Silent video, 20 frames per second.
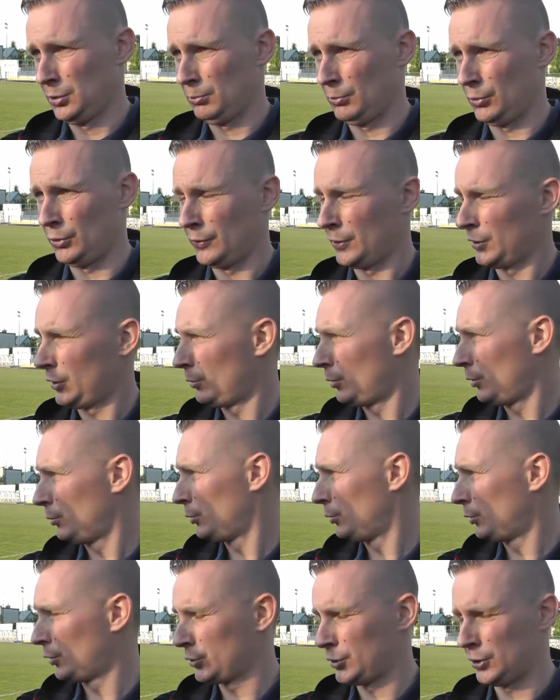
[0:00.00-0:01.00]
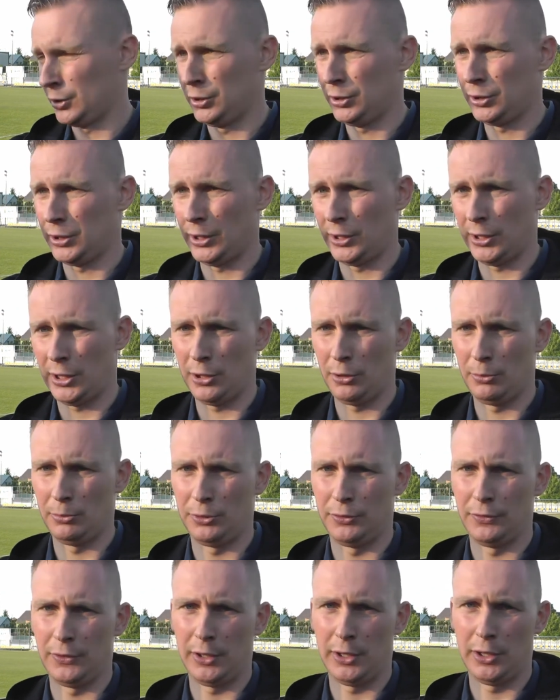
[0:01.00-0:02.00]
bo wiadomo było, że dzisiaj grają
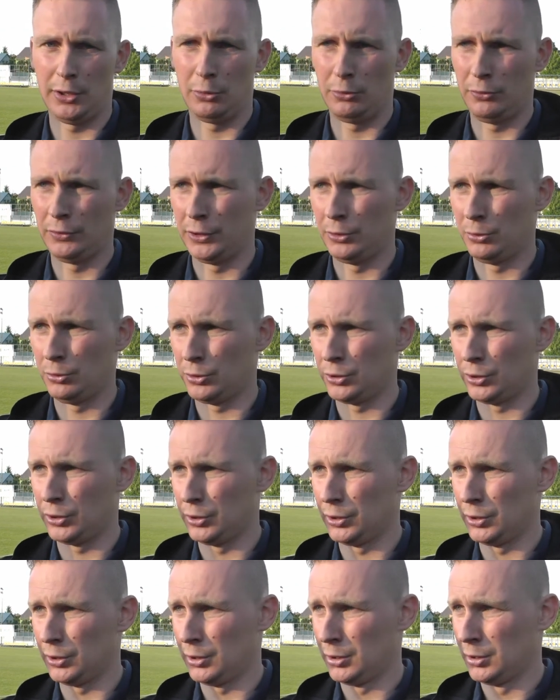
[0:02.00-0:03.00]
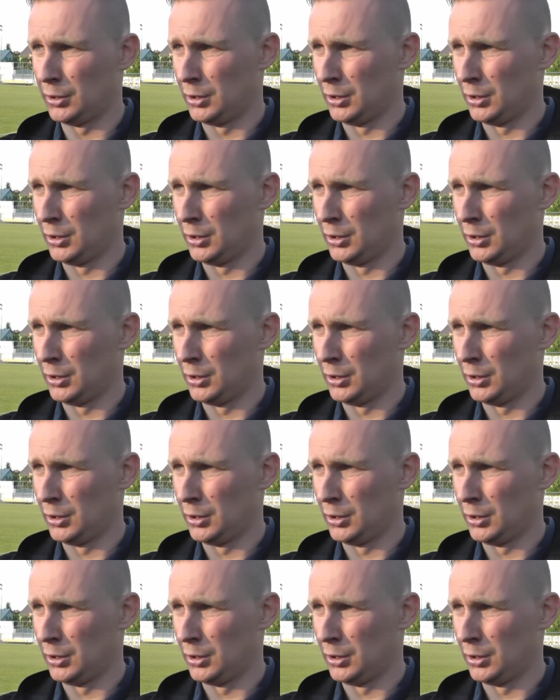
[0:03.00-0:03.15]
dwie równe drużyny,